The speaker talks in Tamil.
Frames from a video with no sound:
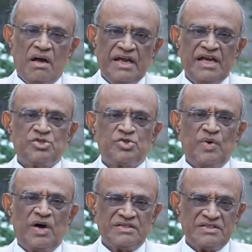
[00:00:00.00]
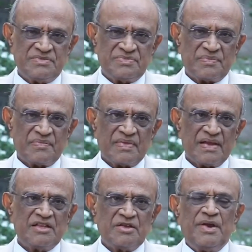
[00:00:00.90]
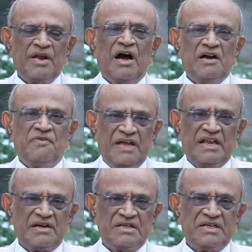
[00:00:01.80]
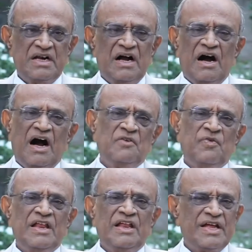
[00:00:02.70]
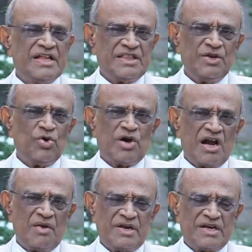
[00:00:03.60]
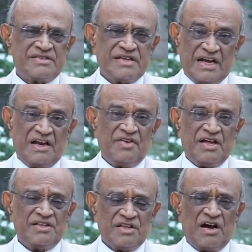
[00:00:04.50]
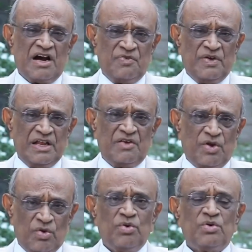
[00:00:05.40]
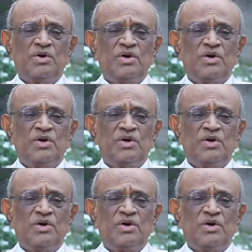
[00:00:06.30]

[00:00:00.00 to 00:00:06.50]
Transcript: கேஸ் வாங்குது இதுக்கு பேர் ஹார்ட் ஃபெயிலியர் ஹார்ட் ஃபெயிலியருக்கு எத்தனையோ காரணம் இருக்குது சக்கரை வியாதி இருந்தால் ஹார்ட் ஃபெயிலியர் வரும்